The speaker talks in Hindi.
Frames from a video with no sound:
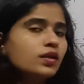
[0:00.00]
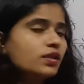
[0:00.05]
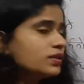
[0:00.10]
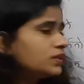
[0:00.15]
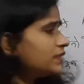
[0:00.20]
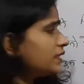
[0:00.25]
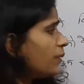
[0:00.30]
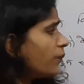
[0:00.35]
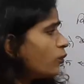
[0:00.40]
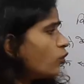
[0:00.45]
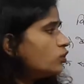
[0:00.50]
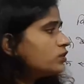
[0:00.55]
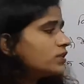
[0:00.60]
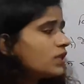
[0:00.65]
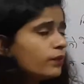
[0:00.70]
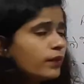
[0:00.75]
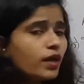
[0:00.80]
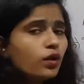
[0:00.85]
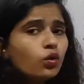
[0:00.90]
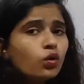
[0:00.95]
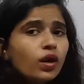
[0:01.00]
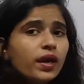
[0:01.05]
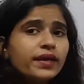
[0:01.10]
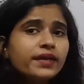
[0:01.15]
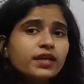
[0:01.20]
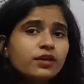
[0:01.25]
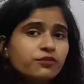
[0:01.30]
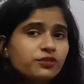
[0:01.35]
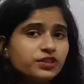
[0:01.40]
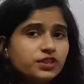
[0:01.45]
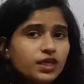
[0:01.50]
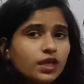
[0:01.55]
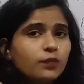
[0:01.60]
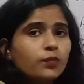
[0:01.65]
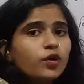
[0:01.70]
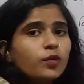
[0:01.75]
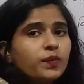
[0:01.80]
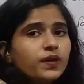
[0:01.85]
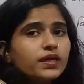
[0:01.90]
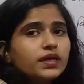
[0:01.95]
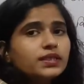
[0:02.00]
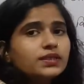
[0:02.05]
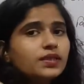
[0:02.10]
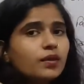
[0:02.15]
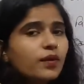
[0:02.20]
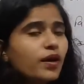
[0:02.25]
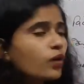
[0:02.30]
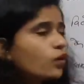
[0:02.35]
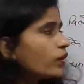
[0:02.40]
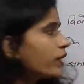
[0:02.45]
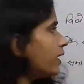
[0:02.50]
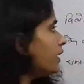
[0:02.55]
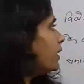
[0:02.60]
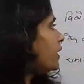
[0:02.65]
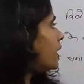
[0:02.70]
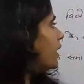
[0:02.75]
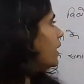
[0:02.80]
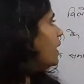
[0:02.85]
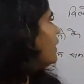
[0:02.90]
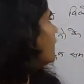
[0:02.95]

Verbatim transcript: सब कुछ समान होगा इनकी फिजिकल प्रॉपर्टीज समान होंगी इनकी